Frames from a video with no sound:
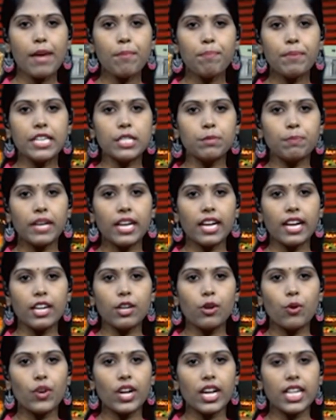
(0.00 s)
ఏపీ
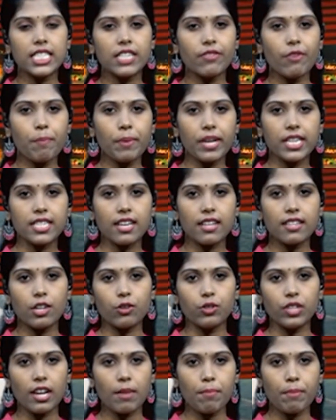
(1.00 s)
స్పీకర్ కోడెల
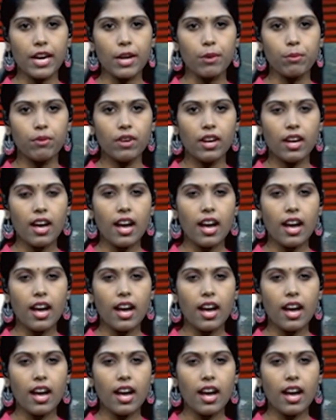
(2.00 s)
శివప్రసాదరావు తెలిపారు